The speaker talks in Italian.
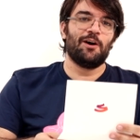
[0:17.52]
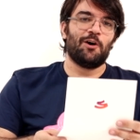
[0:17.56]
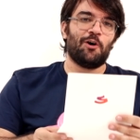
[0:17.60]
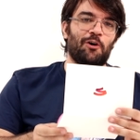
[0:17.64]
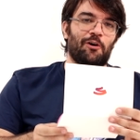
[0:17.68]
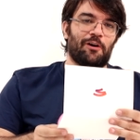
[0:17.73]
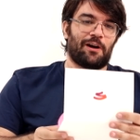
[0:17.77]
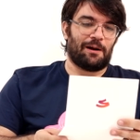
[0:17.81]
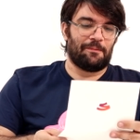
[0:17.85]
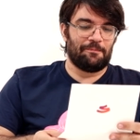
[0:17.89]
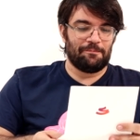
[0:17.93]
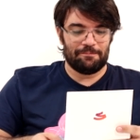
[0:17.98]

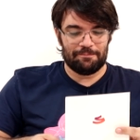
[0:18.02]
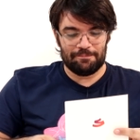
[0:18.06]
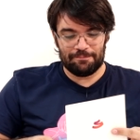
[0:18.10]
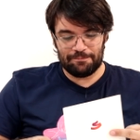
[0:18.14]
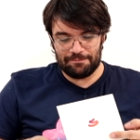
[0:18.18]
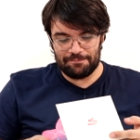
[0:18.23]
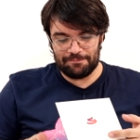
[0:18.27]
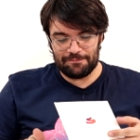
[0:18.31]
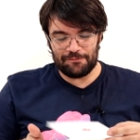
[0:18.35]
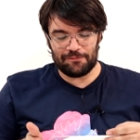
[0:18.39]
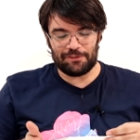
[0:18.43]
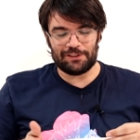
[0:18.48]

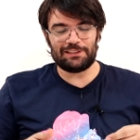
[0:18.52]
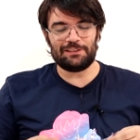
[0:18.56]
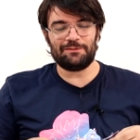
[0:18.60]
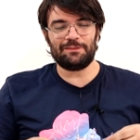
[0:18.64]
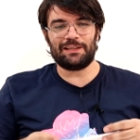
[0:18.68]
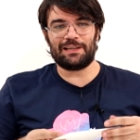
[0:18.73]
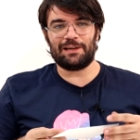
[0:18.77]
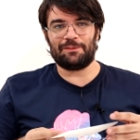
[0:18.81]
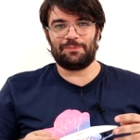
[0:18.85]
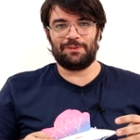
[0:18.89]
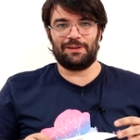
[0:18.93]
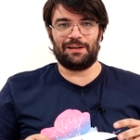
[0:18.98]
Ora,
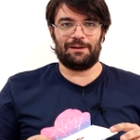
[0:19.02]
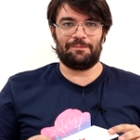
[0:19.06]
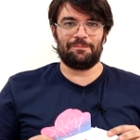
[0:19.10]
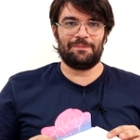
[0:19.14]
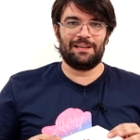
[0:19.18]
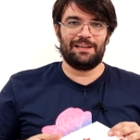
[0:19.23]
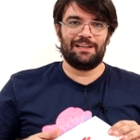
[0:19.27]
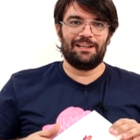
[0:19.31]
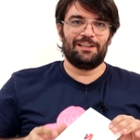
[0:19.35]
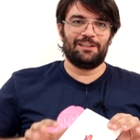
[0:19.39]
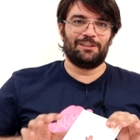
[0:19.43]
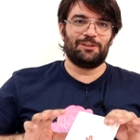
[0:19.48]
fatemi
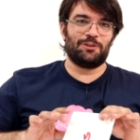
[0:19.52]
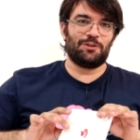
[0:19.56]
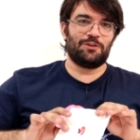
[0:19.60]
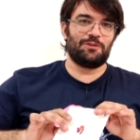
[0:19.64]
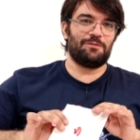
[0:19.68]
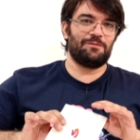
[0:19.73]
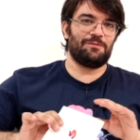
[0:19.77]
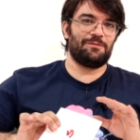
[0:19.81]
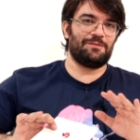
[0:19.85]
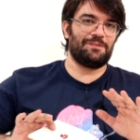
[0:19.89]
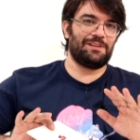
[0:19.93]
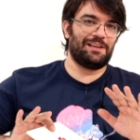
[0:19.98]
capire,
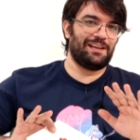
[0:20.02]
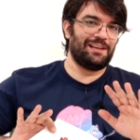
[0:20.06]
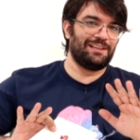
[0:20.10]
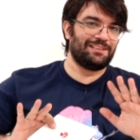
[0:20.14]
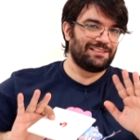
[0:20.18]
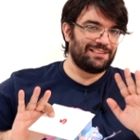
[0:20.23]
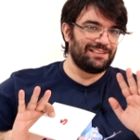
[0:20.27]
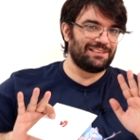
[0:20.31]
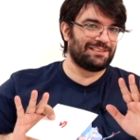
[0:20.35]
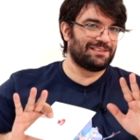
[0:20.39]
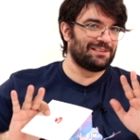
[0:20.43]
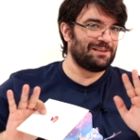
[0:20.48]

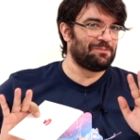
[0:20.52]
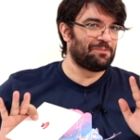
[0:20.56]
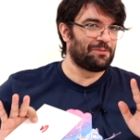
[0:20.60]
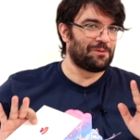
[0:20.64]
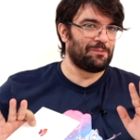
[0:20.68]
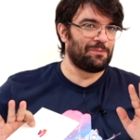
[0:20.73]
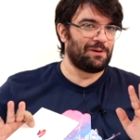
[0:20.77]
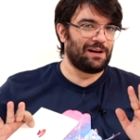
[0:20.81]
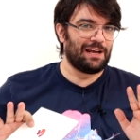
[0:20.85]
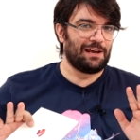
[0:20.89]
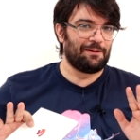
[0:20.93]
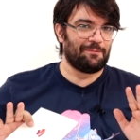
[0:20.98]
esiste il
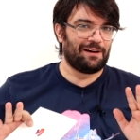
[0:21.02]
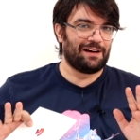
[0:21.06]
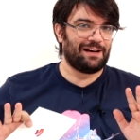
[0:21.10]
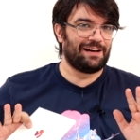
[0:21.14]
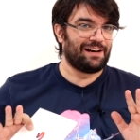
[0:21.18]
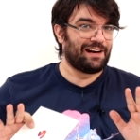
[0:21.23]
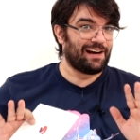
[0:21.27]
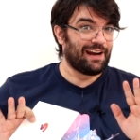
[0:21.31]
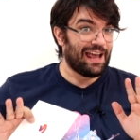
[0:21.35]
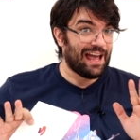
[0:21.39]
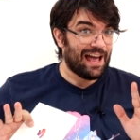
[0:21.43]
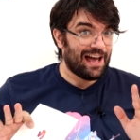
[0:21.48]

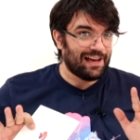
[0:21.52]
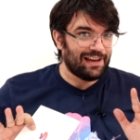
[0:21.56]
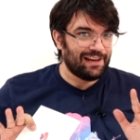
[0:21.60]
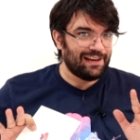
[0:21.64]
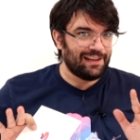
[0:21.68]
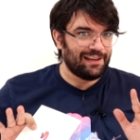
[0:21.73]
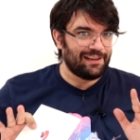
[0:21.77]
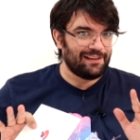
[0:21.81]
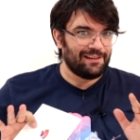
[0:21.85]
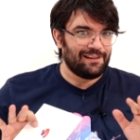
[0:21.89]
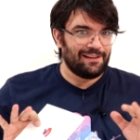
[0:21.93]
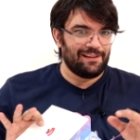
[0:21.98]
problema
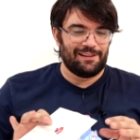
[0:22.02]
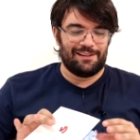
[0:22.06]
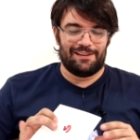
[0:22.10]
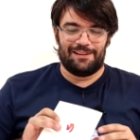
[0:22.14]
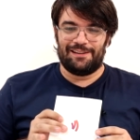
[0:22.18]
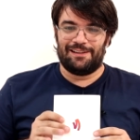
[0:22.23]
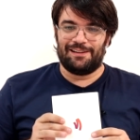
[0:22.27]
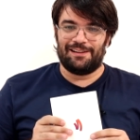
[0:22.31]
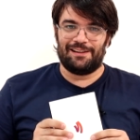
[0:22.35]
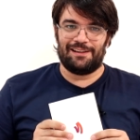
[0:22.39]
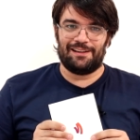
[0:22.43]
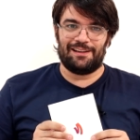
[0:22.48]

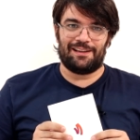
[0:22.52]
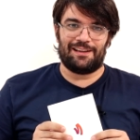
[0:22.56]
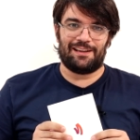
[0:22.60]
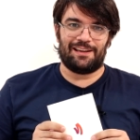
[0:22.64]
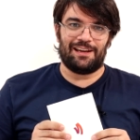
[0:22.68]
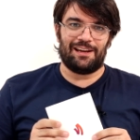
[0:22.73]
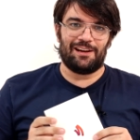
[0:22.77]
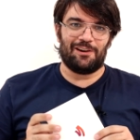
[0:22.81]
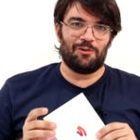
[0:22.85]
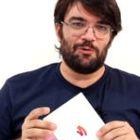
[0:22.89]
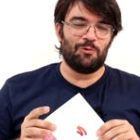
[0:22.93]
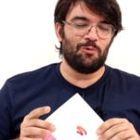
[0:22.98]
reale
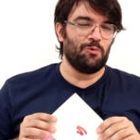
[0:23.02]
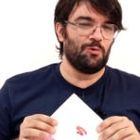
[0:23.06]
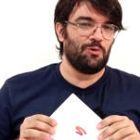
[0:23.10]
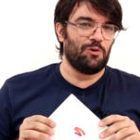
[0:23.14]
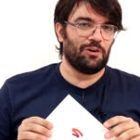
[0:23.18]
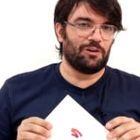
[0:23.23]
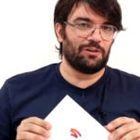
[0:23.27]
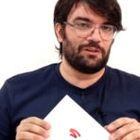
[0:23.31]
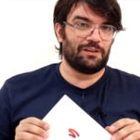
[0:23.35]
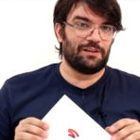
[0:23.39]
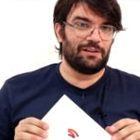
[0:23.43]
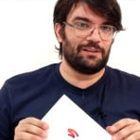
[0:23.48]
che
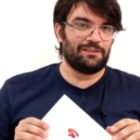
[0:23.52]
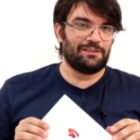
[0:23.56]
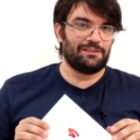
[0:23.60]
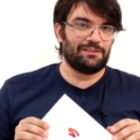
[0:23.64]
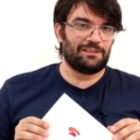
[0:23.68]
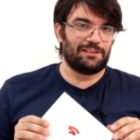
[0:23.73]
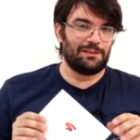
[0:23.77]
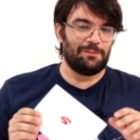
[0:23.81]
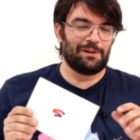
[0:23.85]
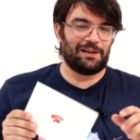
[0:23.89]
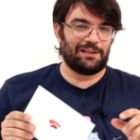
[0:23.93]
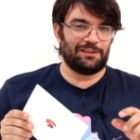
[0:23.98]
Google
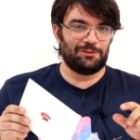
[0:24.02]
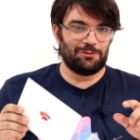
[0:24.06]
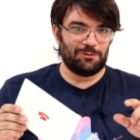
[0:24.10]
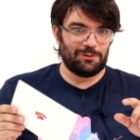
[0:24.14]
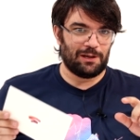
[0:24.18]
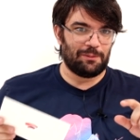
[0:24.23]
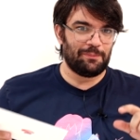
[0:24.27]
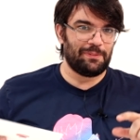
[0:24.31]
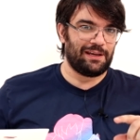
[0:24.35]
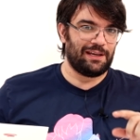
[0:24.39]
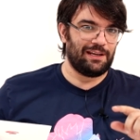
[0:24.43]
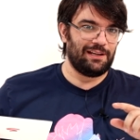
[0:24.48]
ti mandi
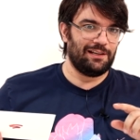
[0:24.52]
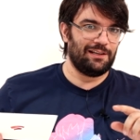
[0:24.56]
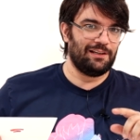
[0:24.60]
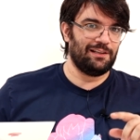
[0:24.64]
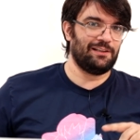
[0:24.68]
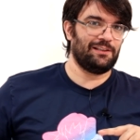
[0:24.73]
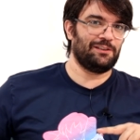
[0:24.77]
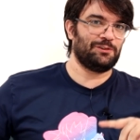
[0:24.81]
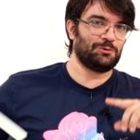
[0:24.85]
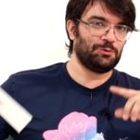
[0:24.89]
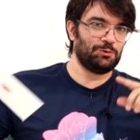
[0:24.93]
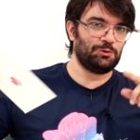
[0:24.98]
una
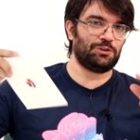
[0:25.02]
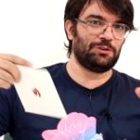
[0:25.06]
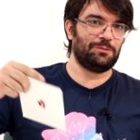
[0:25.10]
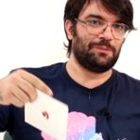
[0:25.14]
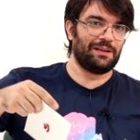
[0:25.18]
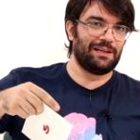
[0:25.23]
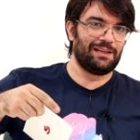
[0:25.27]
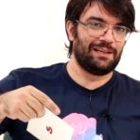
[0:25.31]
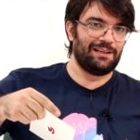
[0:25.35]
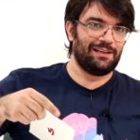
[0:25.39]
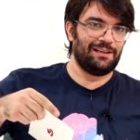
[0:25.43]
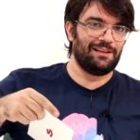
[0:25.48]
mail su
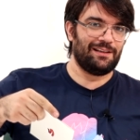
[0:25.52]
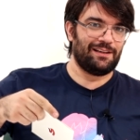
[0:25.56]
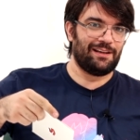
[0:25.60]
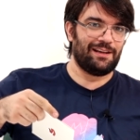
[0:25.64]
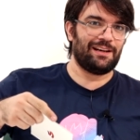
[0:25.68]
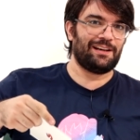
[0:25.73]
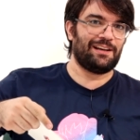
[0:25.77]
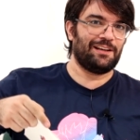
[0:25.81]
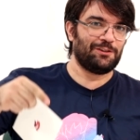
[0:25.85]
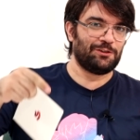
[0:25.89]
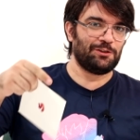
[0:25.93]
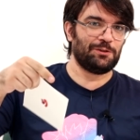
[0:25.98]
Gmail
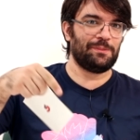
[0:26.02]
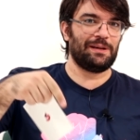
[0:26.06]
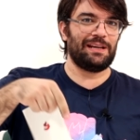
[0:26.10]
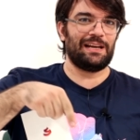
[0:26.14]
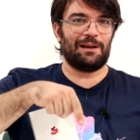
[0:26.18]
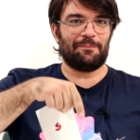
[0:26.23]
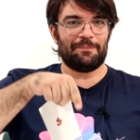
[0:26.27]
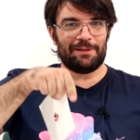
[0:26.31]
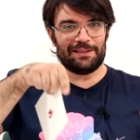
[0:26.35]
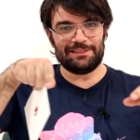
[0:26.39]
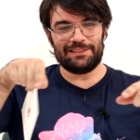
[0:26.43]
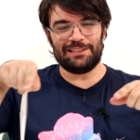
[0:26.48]
e che Gmail
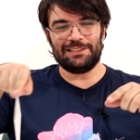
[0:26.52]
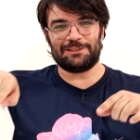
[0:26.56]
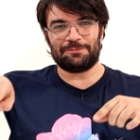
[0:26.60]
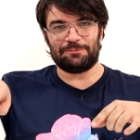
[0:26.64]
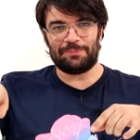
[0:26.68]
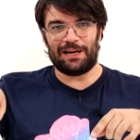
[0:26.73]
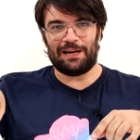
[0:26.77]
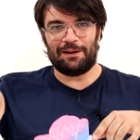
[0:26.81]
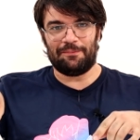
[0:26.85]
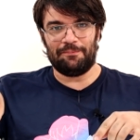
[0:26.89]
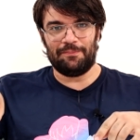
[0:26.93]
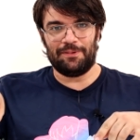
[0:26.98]
la mandi in
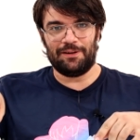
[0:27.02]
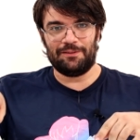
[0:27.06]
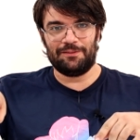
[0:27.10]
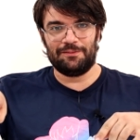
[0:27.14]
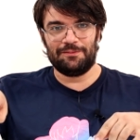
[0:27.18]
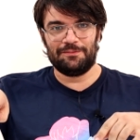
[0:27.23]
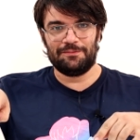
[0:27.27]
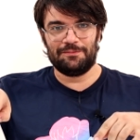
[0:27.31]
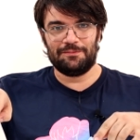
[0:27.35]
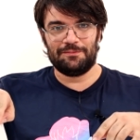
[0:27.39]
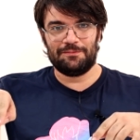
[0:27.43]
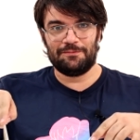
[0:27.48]
spam?
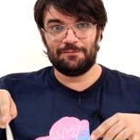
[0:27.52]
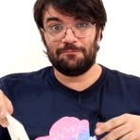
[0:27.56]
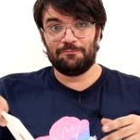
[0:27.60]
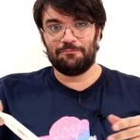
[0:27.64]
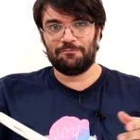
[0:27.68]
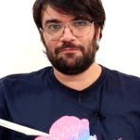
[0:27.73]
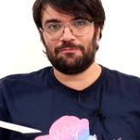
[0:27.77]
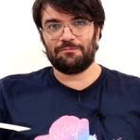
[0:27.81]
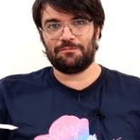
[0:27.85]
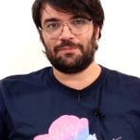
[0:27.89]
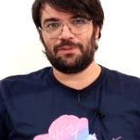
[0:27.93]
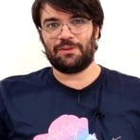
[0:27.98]

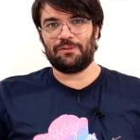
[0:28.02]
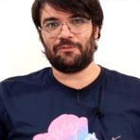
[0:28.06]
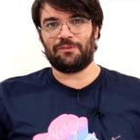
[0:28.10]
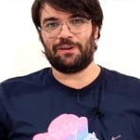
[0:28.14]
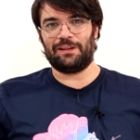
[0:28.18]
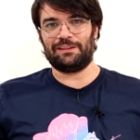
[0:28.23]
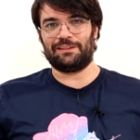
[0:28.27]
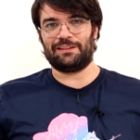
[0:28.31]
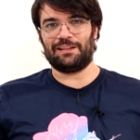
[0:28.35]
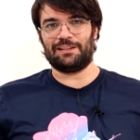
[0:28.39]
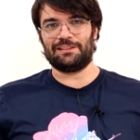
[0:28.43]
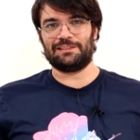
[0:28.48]
È
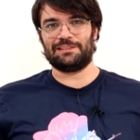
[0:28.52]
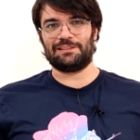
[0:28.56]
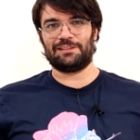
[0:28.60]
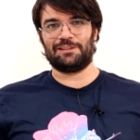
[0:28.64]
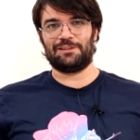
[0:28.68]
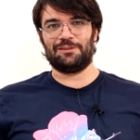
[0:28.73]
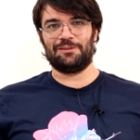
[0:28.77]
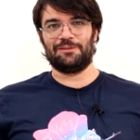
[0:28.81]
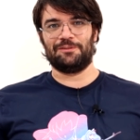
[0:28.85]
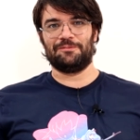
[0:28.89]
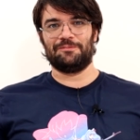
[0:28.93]
fantastico.